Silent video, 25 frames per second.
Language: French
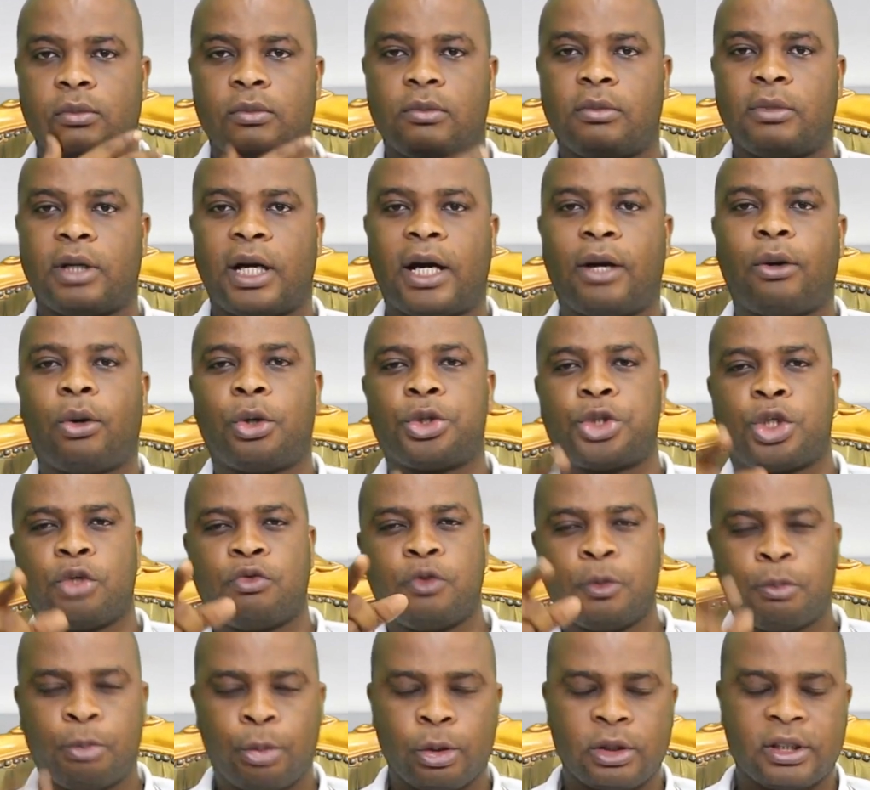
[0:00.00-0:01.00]
Alors je
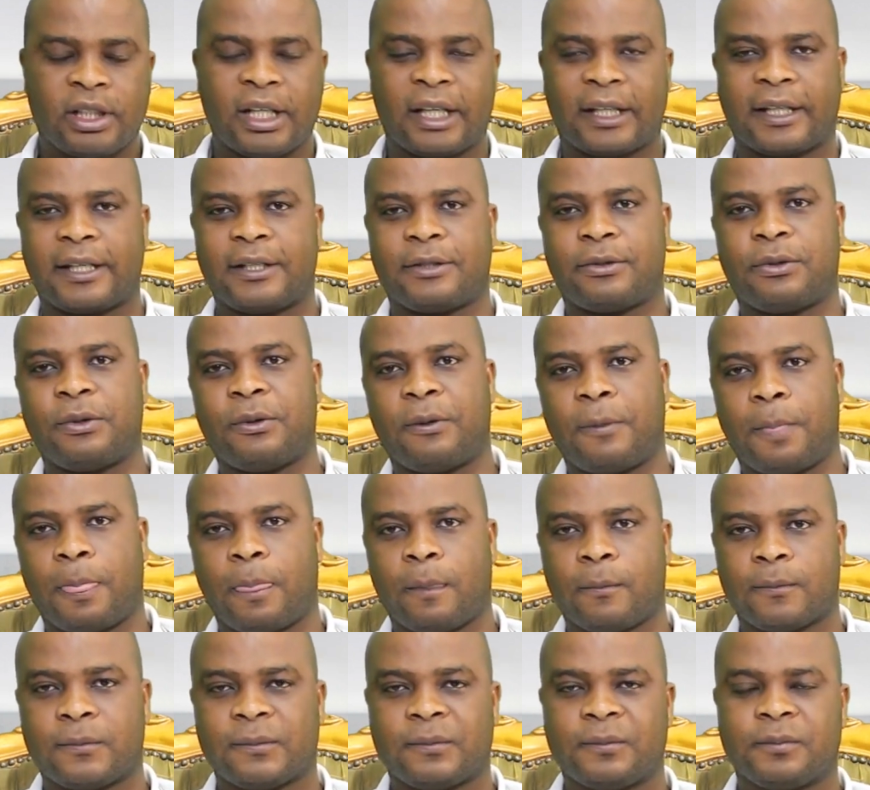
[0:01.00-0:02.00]
vous pose la question.
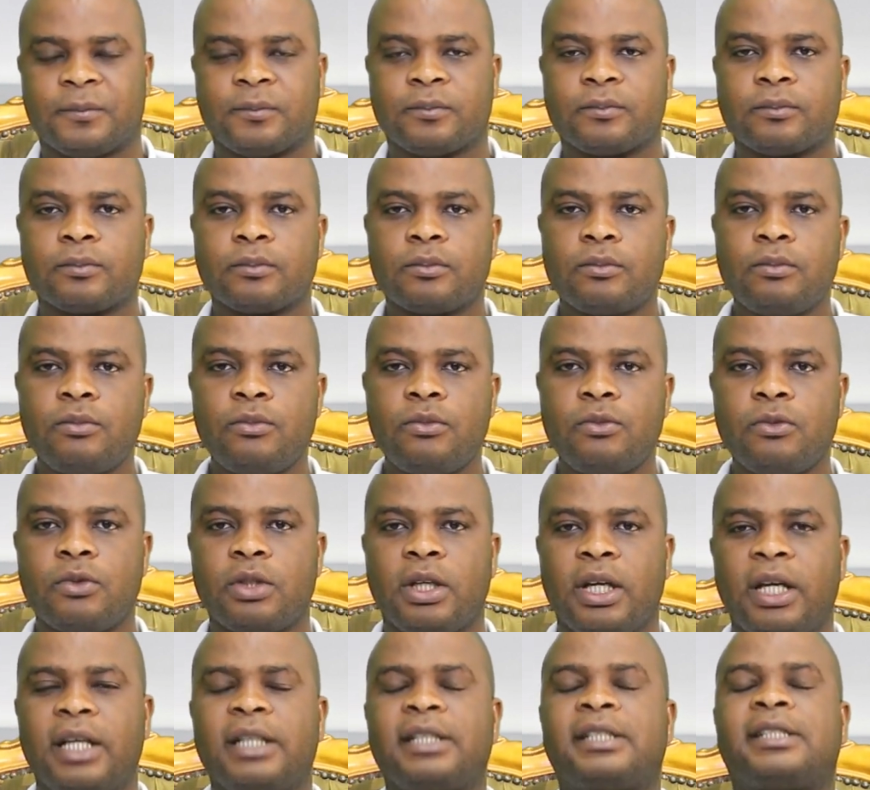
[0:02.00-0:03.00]

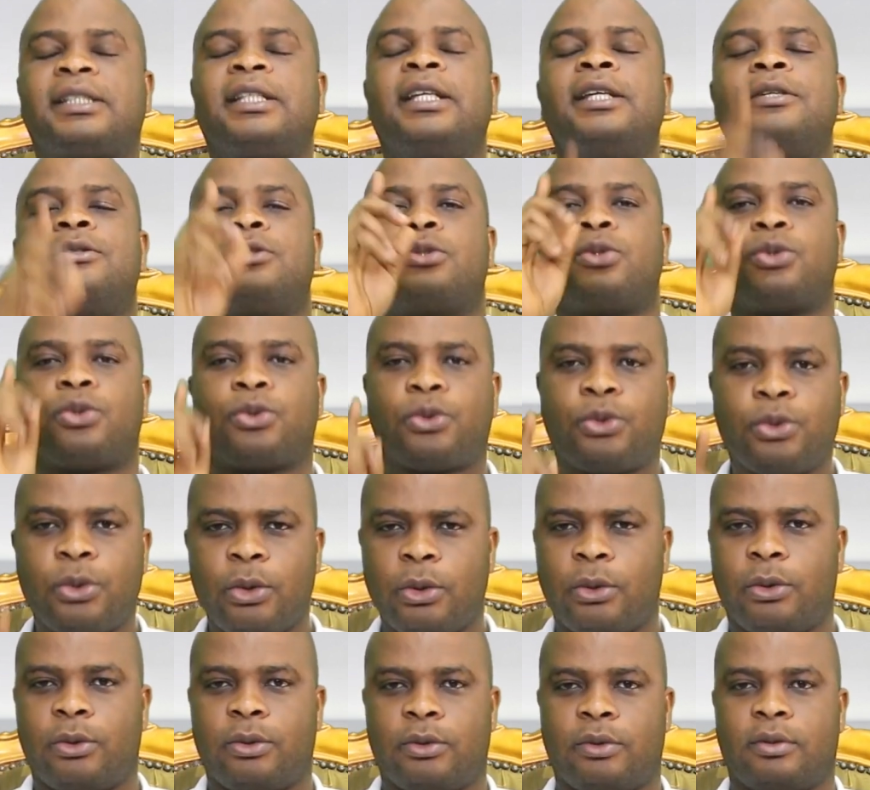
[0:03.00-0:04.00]
Si
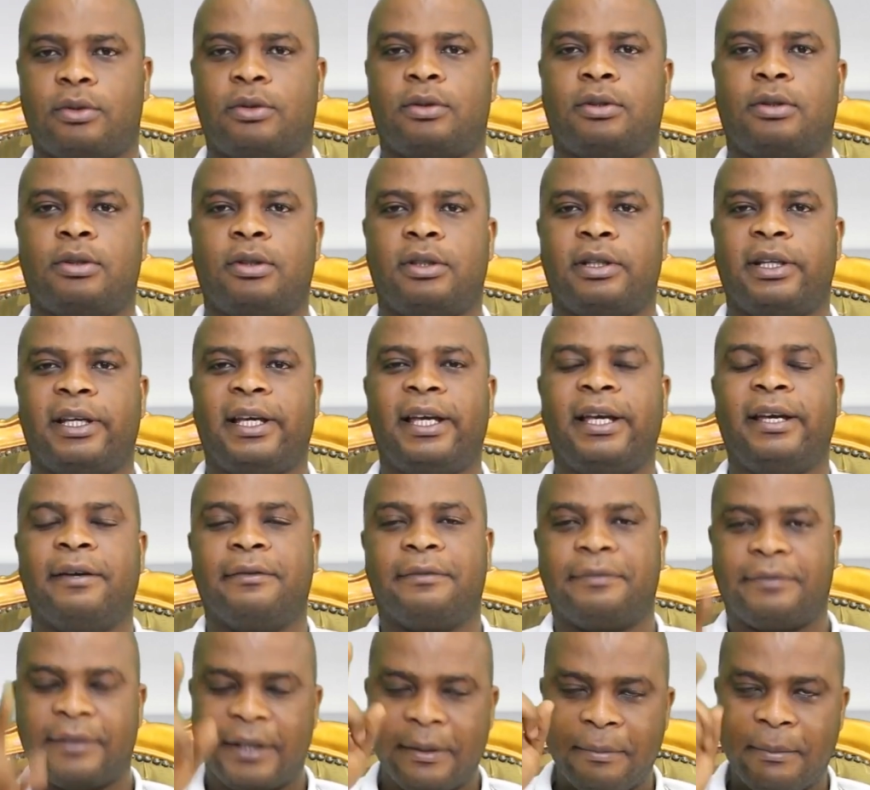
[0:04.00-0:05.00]
Dieu est
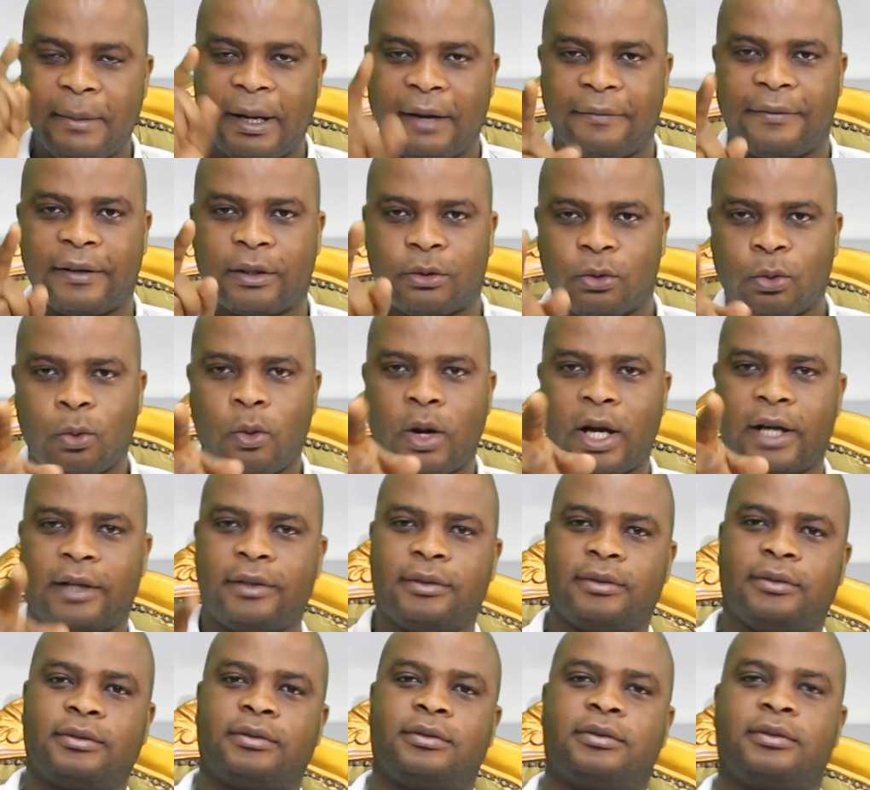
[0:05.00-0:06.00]
vraiment avec toi,